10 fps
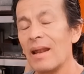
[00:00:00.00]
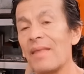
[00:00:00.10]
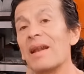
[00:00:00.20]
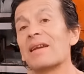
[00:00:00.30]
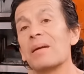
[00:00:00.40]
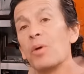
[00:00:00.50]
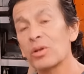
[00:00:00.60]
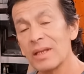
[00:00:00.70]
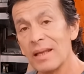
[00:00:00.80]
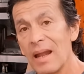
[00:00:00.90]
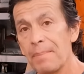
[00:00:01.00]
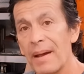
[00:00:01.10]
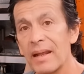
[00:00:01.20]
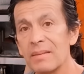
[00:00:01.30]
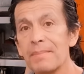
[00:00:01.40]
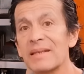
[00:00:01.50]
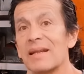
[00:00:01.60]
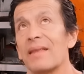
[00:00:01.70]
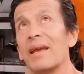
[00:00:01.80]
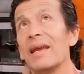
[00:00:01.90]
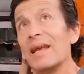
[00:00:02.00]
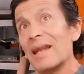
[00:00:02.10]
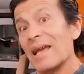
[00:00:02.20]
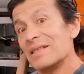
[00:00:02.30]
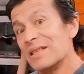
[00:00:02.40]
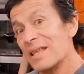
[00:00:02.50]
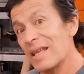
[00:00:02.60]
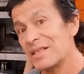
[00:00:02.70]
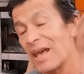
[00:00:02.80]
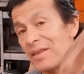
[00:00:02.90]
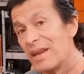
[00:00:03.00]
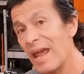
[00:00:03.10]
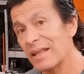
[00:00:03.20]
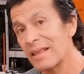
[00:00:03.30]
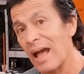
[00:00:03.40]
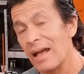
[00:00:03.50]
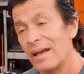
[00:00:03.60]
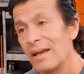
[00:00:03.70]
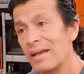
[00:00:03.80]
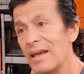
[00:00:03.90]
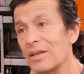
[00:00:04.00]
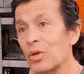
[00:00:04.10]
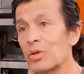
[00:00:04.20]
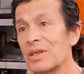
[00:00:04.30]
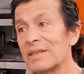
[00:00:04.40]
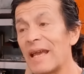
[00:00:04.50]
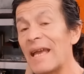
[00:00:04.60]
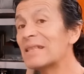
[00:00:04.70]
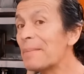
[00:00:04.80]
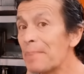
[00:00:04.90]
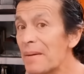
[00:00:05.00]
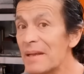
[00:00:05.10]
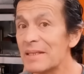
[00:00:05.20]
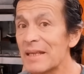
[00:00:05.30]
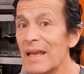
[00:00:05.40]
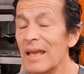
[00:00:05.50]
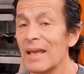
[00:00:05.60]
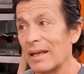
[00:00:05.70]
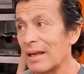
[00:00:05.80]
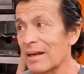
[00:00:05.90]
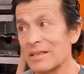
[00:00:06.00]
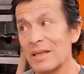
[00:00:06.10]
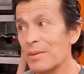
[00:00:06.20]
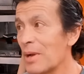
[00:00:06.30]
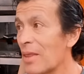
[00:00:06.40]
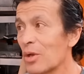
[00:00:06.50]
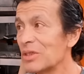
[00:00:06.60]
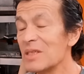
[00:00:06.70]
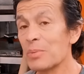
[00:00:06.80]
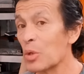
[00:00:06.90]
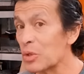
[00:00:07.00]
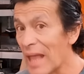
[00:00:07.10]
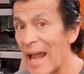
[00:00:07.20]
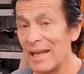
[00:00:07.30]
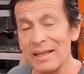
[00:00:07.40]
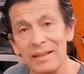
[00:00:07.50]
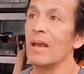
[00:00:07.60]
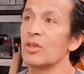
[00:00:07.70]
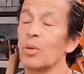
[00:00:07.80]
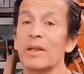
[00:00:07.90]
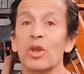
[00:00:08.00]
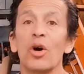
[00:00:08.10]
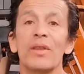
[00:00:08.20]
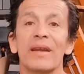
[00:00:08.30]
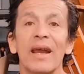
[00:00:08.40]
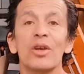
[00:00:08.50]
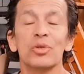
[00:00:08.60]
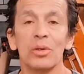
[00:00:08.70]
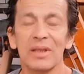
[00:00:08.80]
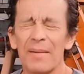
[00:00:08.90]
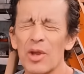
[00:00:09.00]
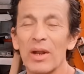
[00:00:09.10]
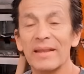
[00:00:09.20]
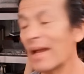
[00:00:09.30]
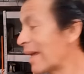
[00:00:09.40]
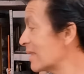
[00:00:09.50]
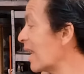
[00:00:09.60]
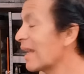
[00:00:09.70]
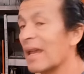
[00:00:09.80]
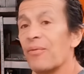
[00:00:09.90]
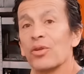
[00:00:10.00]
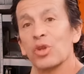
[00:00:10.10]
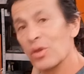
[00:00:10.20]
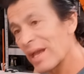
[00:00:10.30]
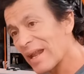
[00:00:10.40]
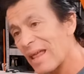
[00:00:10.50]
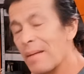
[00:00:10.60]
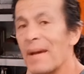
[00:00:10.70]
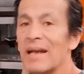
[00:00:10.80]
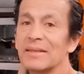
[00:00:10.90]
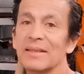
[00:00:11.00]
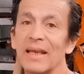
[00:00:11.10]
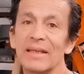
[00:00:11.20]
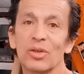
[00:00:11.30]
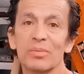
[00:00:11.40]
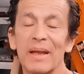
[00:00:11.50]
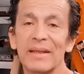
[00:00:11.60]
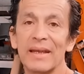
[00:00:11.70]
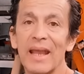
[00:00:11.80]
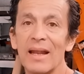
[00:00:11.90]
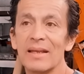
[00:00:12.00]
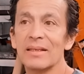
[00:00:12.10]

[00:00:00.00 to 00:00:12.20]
del rebote de la pared más la de la incidencia directa. Entonces, ese PVC recibe una dosis brutal sobre todo de rayos ultravioleta, que es el que fotodegrada más estos materiales.